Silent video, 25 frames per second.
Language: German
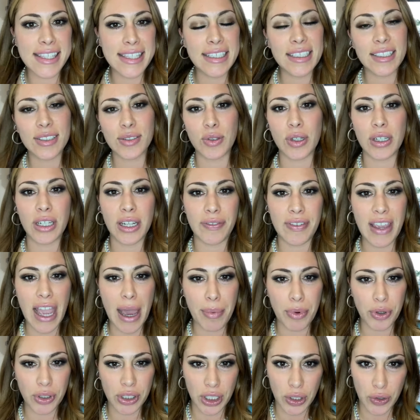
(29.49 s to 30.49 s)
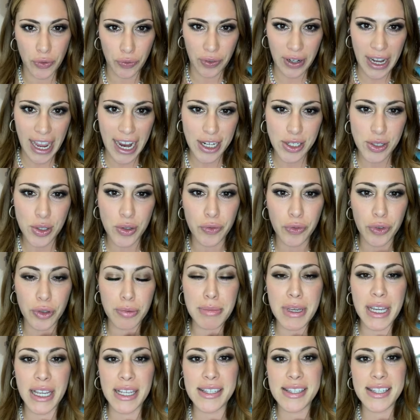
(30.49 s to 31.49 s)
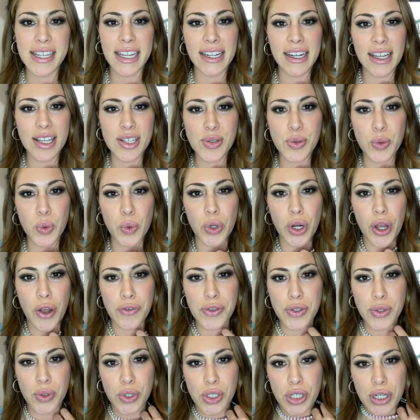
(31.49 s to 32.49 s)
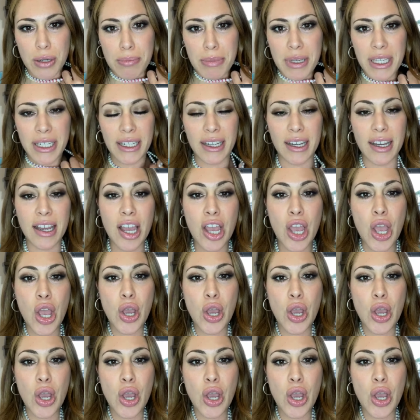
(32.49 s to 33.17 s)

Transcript: Nicht nur in der Werbung, die du vielleicht schon von mir gesehen hast oder auf Social Media,